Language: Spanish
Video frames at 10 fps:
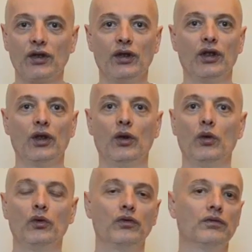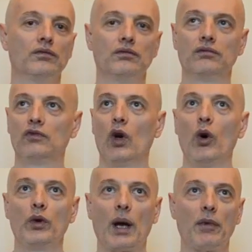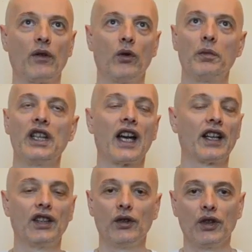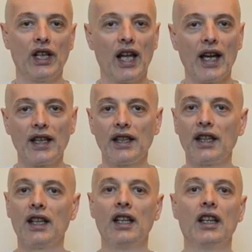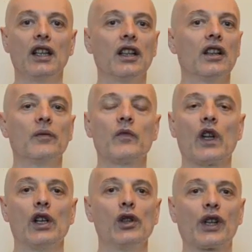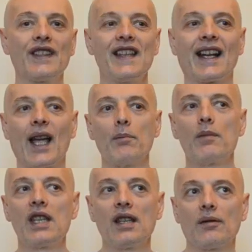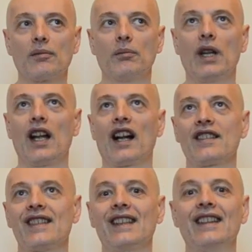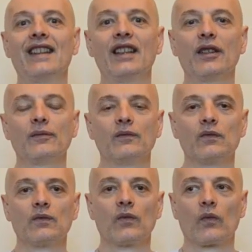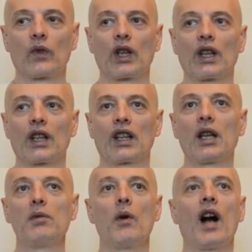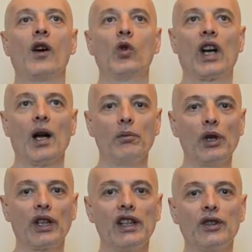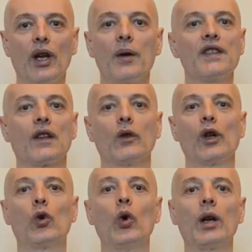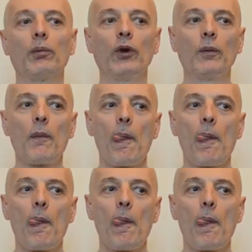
o, o una perfumina que tiro en el aire. Lo que sea que a mí me haga sentir que me baja un cambio, que le estoy avisando al cuerpo,